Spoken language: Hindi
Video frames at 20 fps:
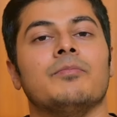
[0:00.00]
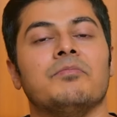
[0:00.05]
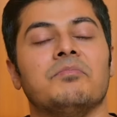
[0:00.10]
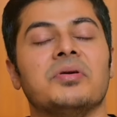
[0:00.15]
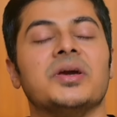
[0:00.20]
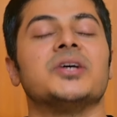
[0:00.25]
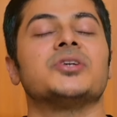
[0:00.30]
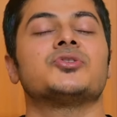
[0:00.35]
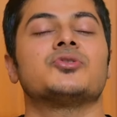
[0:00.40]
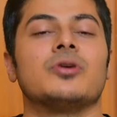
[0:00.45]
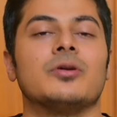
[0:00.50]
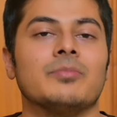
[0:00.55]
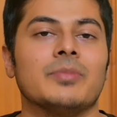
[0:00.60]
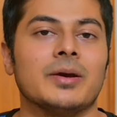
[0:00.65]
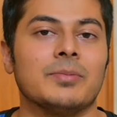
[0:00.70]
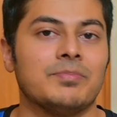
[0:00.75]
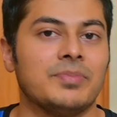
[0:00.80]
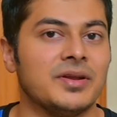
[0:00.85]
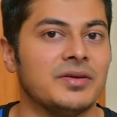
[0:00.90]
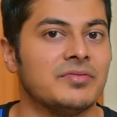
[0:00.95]
बेस्ड ऑन
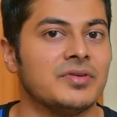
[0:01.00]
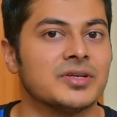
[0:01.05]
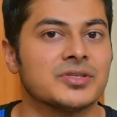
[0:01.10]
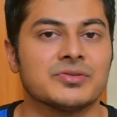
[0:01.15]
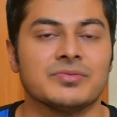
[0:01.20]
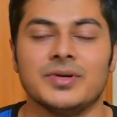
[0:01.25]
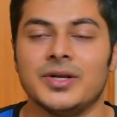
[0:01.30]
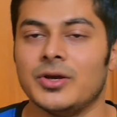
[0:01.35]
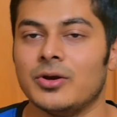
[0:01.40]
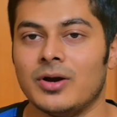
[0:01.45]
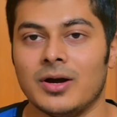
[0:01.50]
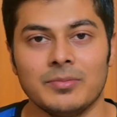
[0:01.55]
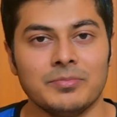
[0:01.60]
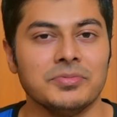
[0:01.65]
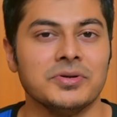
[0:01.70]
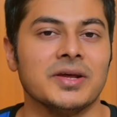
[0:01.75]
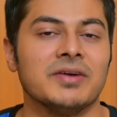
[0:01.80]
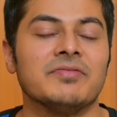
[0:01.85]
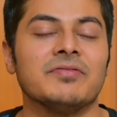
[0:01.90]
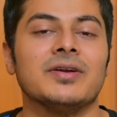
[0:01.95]
माई प्रीवियस वीडियो आप
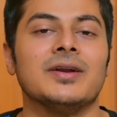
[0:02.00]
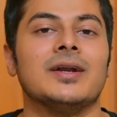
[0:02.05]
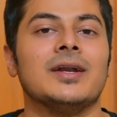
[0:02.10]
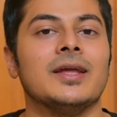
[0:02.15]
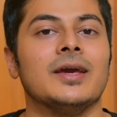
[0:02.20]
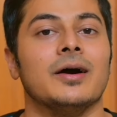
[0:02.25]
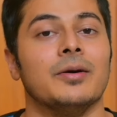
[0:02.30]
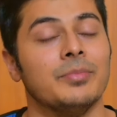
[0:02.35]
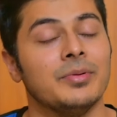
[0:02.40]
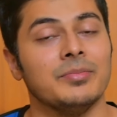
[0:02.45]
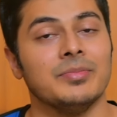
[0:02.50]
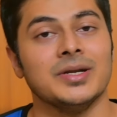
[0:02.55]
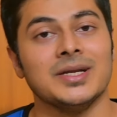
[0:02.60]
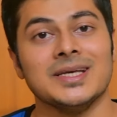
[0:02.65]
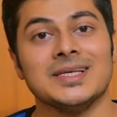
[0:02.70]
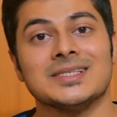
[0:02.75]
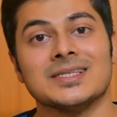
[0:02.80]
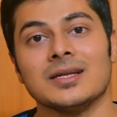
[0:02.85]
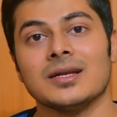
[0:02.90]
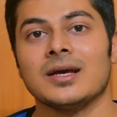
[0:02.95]
डेफिनेटली अभी भी
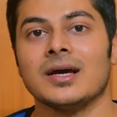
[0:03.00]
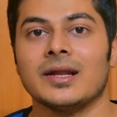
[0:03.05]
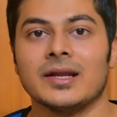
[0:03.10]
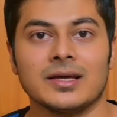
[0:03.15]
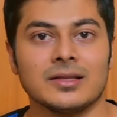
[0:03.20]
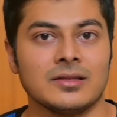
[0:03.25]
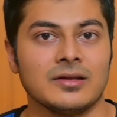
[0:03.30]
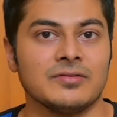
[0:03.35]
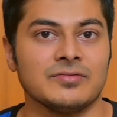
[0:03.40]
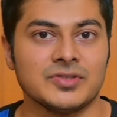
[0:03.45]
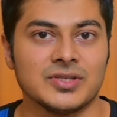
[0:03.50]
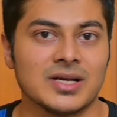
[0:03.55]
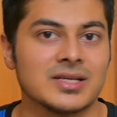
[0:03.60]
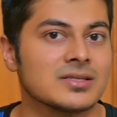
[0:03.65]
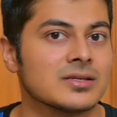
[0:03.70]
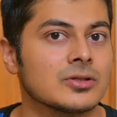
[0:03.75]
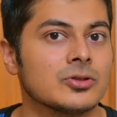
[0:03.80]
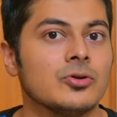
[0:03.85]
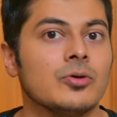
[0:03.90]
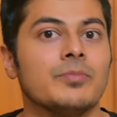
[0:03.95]
डीजल कार की तरफ जा
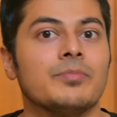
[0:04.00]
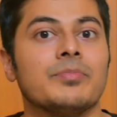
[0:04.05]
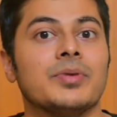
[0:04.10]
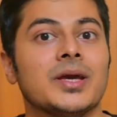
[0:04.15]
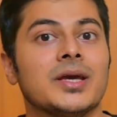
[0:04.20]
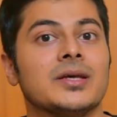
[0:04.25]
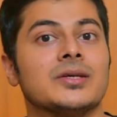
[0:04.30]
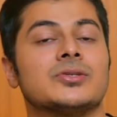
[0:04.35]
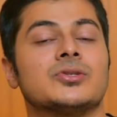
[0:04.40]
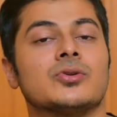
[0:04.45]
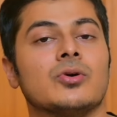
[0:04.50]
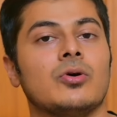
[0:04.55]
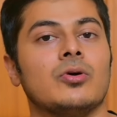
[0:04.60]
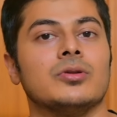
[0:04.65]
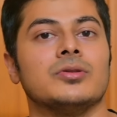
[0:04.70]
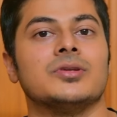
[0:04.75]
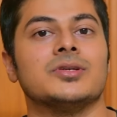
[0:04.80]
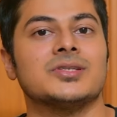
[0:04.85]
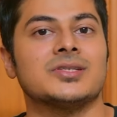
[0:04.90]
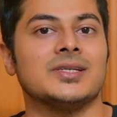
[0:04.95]
सकते हो बेस्ड
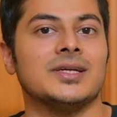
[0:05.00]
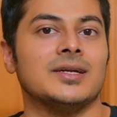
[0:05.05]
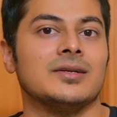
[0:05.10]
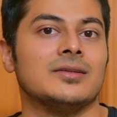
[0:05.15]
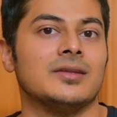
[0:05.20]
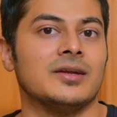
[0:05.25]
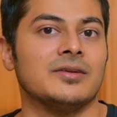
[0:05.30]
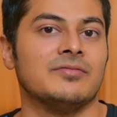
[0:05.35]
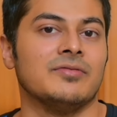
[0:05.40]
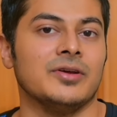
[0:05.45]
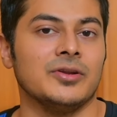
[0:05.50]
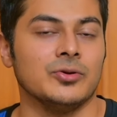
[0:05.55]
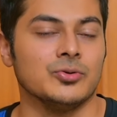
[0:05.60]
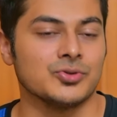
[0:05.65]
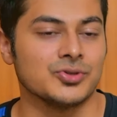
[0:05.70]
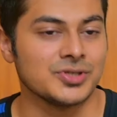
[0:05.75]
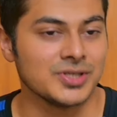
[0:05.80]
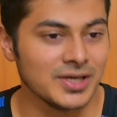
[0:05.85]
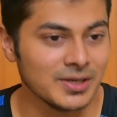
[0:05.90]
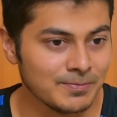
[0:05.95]
ऑन द स्टेट दैट वेर यू
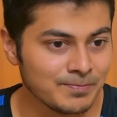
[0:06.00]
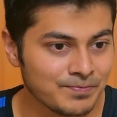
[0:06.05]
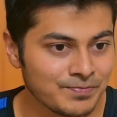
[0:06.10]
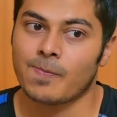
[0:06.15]
स्टे